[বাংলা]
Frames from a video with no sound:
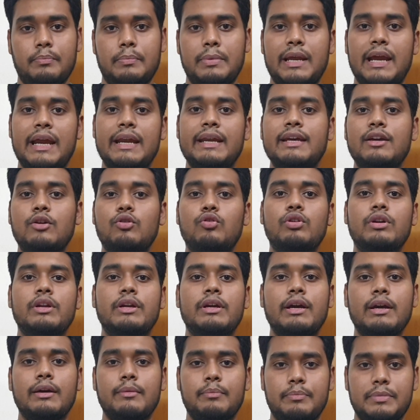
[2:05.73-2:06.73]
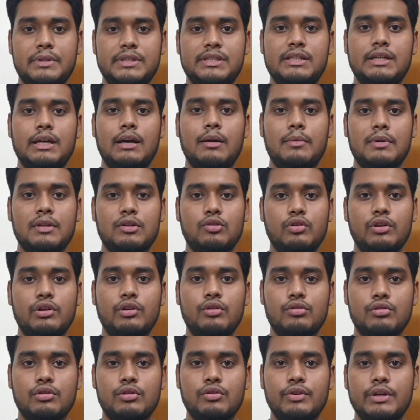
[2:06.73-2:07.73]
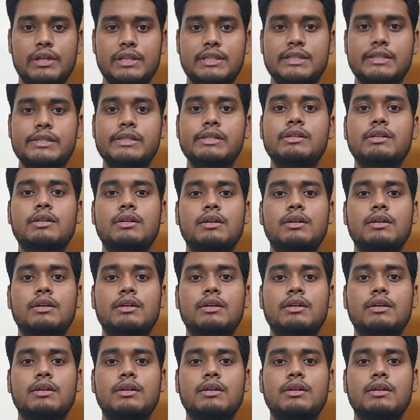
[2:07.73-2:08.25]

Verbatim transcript: প্ল্যানিং করে পিসিটা আমার তৈরি করতে হয়েছে